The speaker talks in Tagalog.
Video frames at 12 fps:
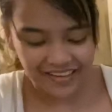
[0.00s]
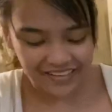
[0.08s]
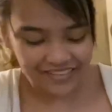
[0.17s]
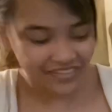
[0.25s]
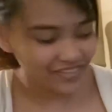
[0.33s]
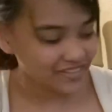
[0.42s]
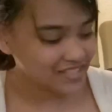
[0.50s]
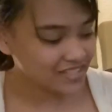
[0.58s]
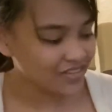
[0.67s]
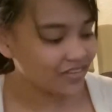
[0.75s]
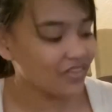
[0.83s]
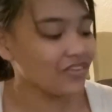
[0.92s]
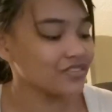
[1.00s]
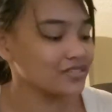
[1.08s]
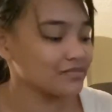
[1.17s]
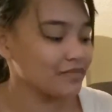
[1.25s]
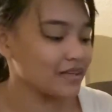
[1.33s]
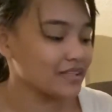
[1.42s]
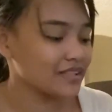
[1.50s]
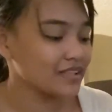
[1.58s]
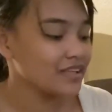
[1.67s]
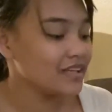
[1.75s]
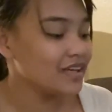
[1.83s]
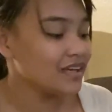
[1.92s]
I know it's cold, but
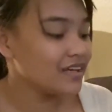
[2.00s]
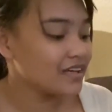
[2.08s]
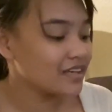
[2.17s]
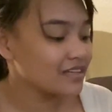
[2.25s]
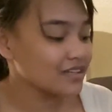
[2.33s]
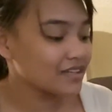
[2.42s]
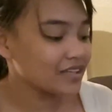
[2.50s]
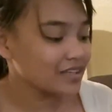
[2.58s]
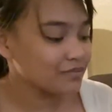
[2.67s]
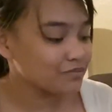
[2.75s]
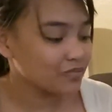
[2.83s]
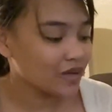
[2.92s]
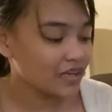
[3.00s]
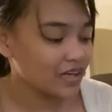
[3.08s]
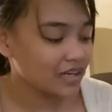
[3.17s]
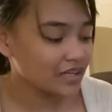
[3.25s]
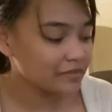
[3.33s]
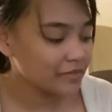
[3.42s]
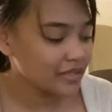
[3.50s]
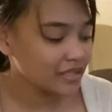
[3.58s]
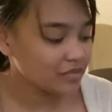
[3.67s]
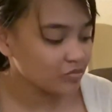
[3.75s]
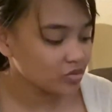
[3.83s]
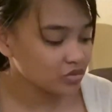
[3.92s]
kailangan man
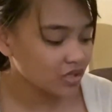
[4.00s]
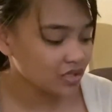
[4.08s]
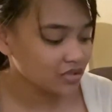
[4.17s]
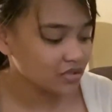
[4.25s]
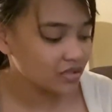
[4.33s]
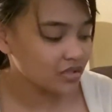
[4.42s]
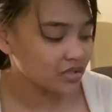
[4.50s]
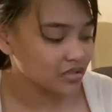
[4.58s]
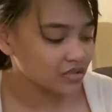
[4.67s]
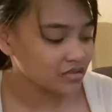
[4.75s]
ibutang na.